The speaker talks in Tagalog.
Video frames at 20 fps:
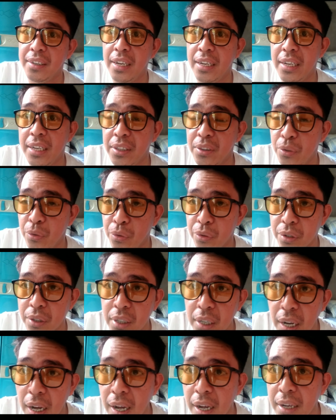na nandun
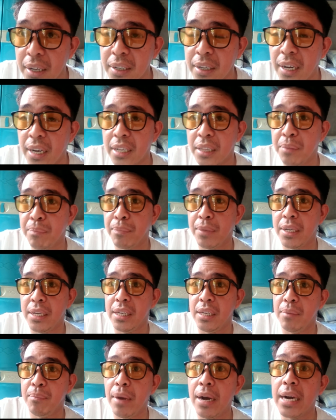ka at
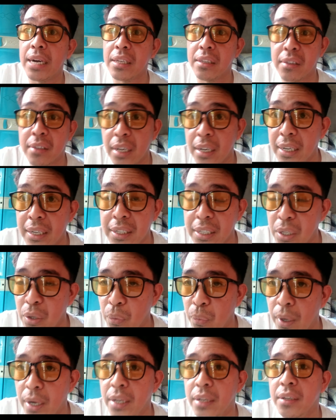may bakas kang
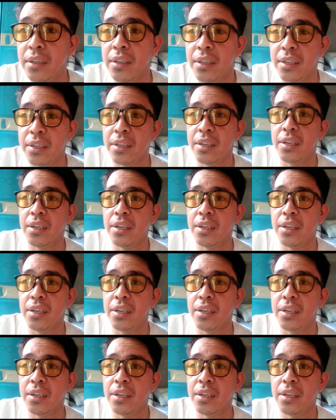iniwan.